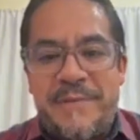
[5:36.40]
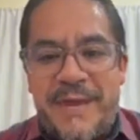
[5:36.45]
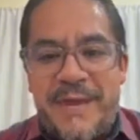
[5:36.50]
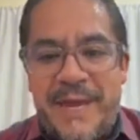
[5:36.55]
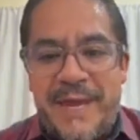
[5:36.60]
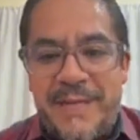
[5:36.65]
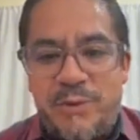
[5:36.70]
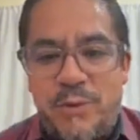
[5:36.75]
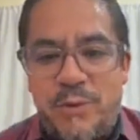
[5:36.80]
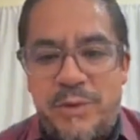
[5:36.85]
del
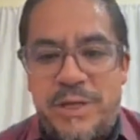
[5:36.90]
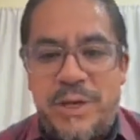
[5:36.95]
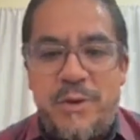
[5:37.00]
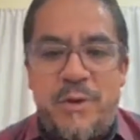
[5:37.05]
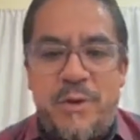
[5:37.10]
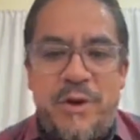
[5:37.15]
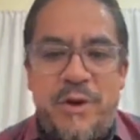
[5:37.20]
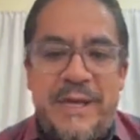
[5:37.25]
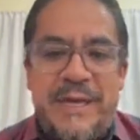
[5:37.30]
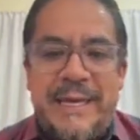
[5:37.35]
referendo
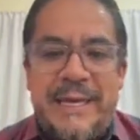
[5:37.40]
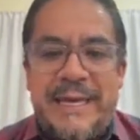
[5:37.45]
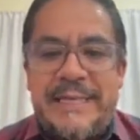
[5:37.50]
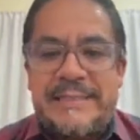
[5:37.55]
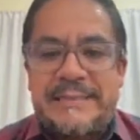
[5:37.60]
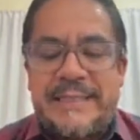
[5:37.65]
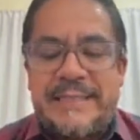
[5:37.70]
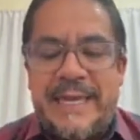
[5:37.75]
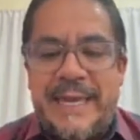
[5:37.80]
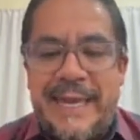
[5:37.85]
que hoy
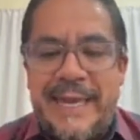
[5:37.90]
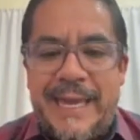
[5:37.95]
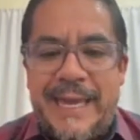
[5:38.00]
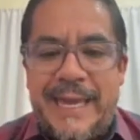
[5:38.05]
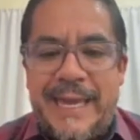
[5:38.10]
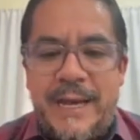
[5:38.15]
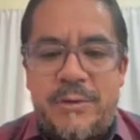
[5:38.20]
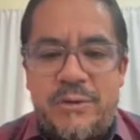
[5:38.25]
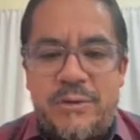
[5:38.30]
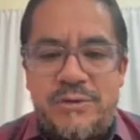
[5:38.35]

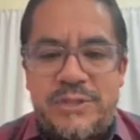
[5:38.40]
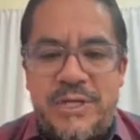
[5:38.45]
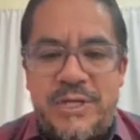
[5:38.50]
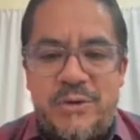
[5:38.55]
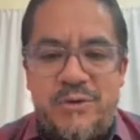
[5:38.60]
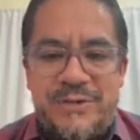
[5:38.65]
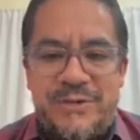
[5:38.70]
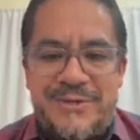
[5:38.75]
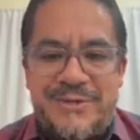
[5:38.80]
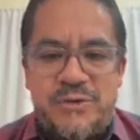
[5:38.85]
este, el
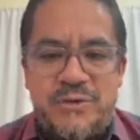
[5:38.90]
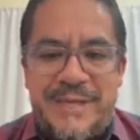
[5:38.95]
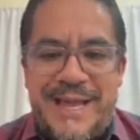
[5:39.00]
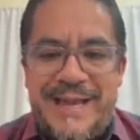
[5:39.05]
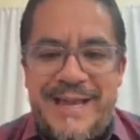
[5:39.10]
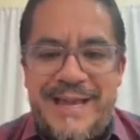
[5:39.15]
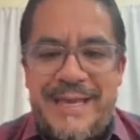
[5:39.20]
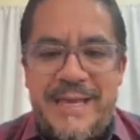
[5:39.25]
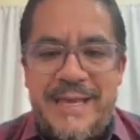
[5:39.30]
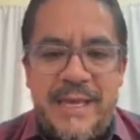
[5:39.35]
Consejo
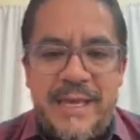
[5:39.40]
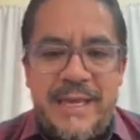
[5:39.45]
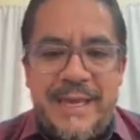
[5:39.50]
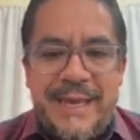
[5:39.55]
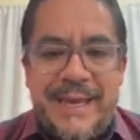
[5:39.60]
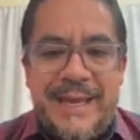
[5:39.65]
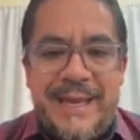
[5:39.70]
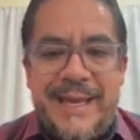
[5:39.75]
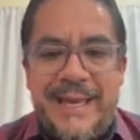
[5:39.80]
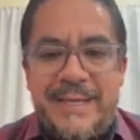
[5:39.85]
Nacional
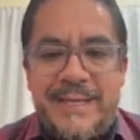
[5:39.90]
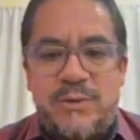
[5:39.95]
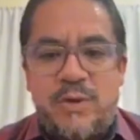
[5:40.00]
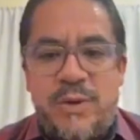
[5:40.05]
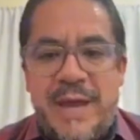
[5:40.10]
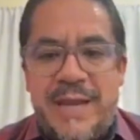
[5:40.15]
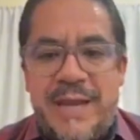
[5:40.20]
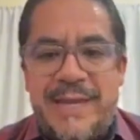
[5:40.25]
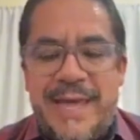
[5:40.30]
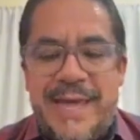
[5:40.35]

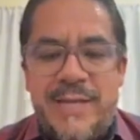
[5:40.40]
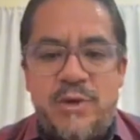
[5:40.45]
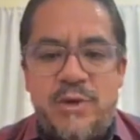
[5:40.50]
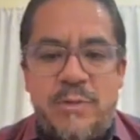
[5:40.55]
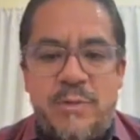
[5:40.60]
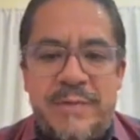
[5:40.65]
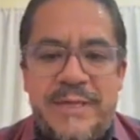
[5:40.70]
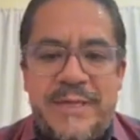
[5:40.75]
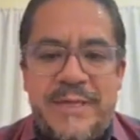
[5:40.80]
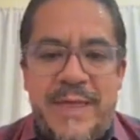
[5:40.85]
Electoral le ha
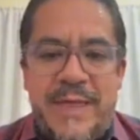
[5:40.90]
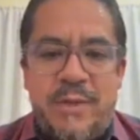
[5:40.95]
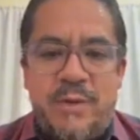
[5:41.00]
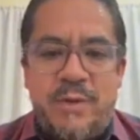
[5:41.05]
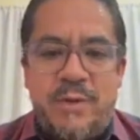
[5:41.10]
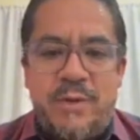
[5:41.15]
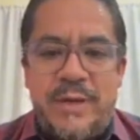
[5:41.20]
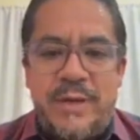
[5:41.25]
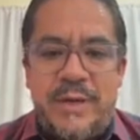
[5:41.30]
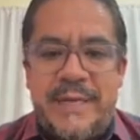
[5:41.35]

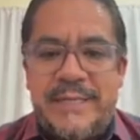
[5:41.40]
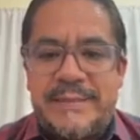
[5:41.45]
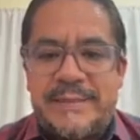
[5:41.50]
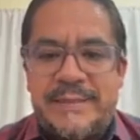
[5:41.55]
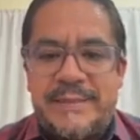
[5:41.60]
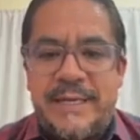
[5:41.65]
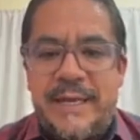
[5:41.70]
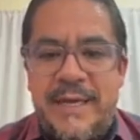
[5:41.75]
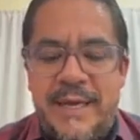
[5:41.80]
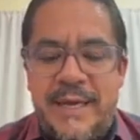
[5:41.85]
denominado
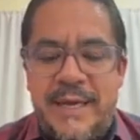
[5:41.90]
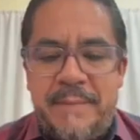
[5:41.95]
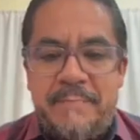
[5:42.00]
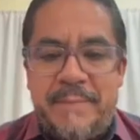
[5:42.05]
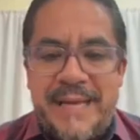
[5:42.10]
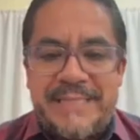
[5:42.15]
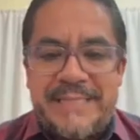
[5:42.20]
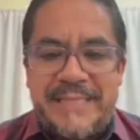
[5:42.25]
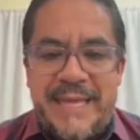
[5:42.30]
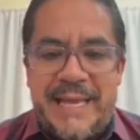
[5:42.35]
este,
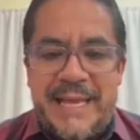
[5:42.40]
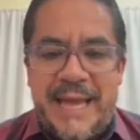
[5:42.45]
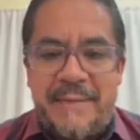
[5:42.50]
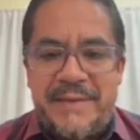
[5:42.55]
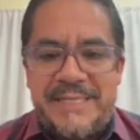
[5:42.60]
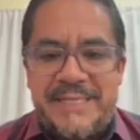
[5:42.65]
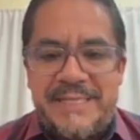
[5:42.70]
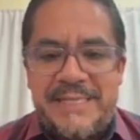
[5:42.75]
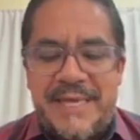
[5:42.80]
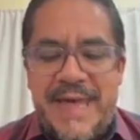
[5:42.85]
en base
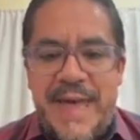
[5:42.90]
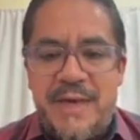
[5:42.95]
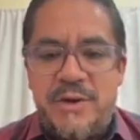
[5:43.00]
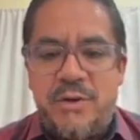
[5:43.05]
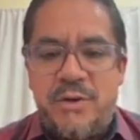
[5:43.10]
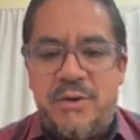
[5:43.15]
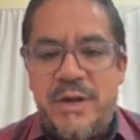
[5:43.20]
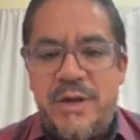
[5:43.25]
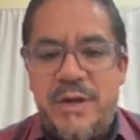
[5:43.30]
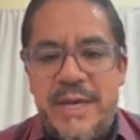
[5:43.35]
del
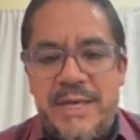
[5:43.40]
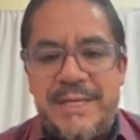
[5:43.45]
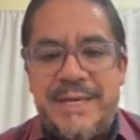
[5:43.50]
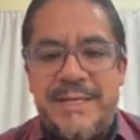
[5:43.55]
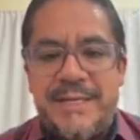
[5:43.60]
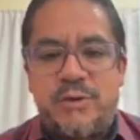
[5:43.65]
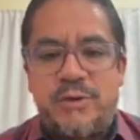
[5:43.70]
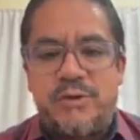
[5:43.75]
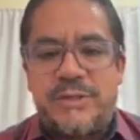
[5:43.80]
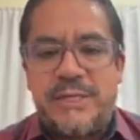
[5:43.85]
abecedario
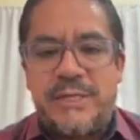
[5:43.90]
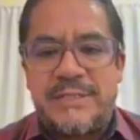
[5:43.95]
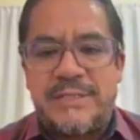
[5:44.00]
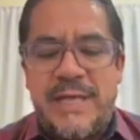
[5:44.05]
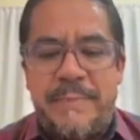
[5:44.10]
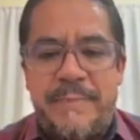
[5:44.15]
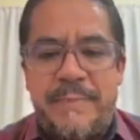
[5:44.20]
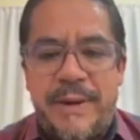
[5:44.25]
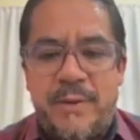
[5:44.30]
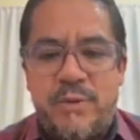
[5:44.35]
y
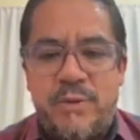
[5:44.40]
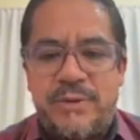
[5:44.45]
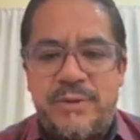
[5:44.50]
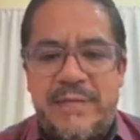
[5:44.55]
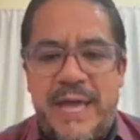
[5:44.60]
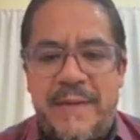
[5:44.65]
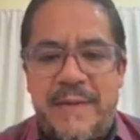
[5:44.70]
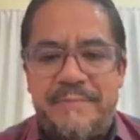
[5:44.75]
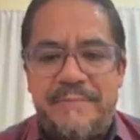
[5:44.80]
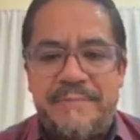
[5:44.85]
entonces la
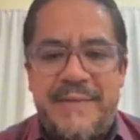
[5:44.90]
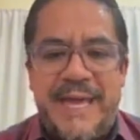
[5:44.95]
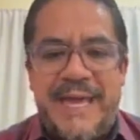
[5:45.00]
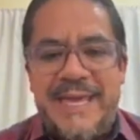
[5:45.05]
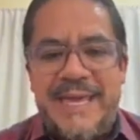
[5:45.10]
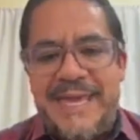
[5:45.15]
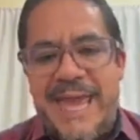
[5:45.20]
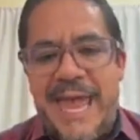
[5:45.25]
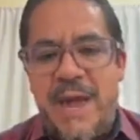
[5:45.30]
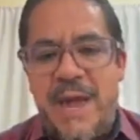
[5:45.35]
pregunta
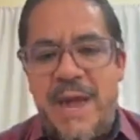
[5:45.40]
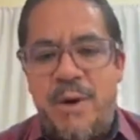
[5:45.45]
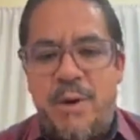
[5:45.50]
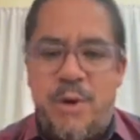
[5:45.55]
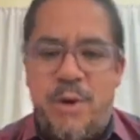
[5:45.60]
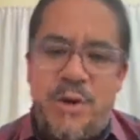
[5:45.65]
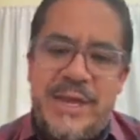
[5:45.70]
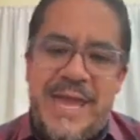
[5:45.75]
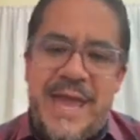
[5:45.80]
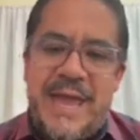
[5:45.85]
D y
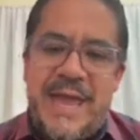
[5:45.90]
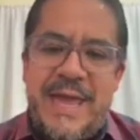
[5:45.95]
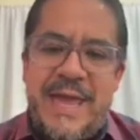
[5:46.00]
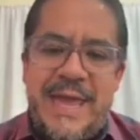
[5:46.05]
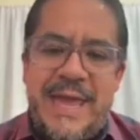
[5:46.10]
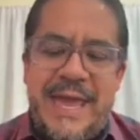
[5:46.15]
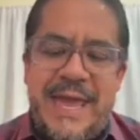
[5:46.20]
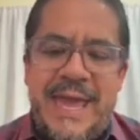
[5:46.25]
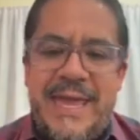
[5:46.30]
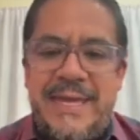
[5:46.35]
E o E
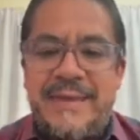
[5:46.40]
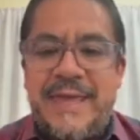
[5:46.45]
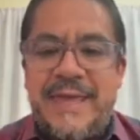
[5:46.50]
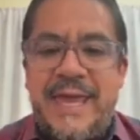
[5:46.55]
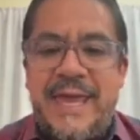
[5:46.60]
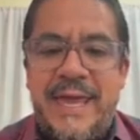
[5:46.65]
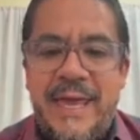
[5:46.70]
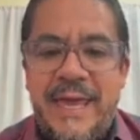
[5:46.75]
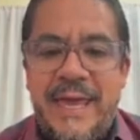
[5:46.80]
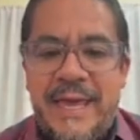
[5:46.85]
y
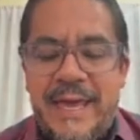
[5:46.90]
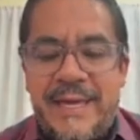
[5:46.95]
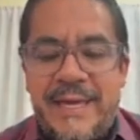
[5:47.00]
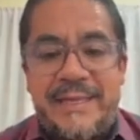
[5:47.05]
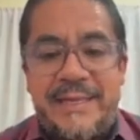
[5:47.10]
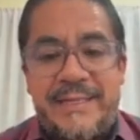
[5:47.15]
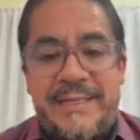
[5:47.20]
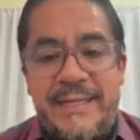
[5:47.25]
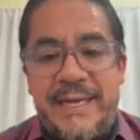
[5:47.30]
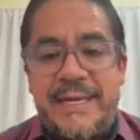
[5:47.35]
D
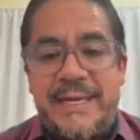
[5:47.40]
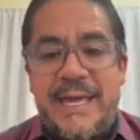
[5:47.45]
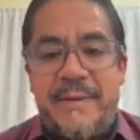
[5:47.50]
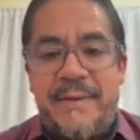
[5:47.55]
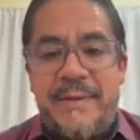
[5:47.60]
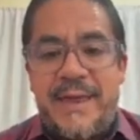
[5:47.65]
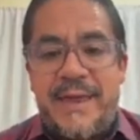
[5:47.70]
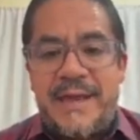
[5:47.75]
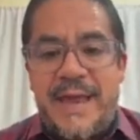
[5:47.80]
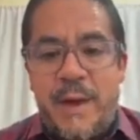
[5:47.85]
que tiene
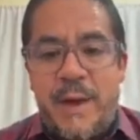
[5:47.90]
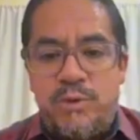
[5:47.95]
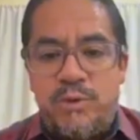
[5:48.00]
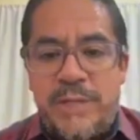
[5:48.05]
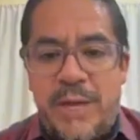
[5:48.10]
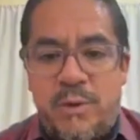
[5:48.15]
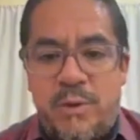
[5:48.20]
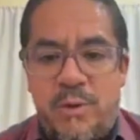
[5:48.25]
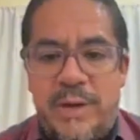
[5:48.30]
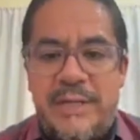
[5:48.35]
que ver la
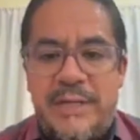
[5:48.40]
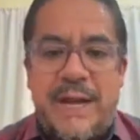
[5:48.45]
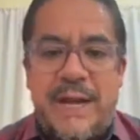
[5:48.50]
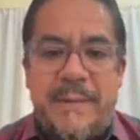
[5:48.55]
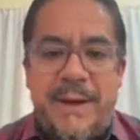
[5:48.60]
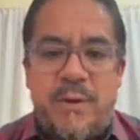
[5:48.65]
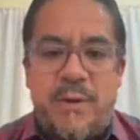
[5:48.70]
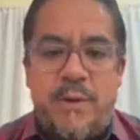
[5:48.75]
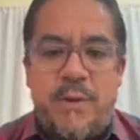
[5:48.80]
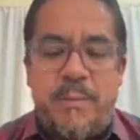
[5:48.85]
una con el
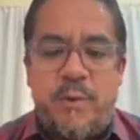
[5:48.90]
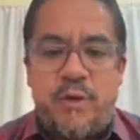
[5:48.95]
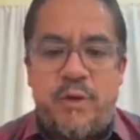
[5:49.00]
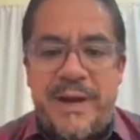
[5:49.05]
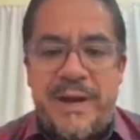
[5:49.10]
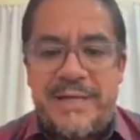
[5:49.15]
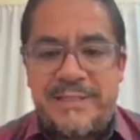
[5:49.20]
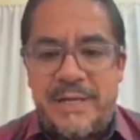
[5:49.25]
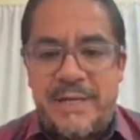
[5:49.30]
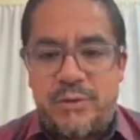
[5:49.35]
trabajo
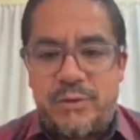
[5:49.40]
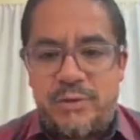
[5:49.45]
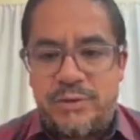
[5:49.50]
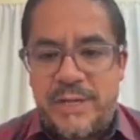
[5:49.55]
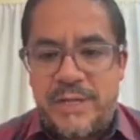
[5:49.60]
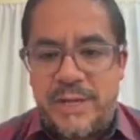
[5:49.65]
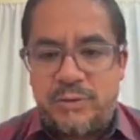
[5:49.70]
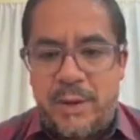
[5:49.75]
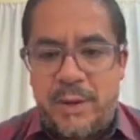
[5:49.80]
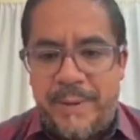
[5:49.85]
por horas el
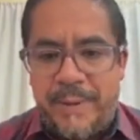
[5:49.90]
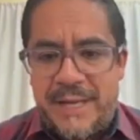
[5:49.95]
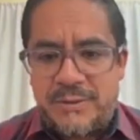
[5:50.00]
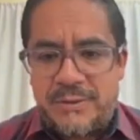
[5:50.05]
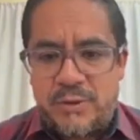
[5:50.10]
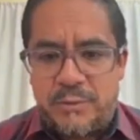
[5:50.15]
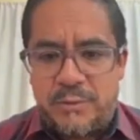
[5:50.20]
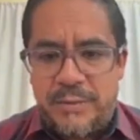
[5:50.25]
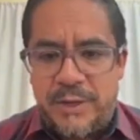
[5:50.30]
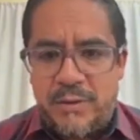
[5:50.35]
contrato a
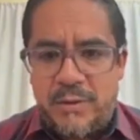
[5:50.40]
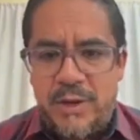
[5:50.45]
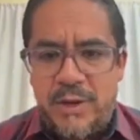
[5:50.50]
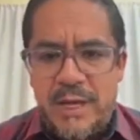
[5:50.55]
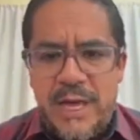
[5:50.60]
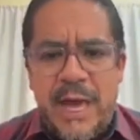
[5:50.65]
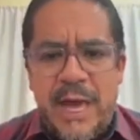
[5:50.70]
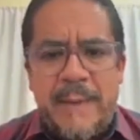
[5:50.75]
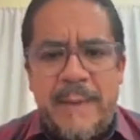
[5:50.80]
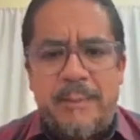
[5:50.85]
plazo
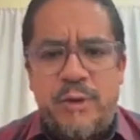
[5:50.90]
fijo,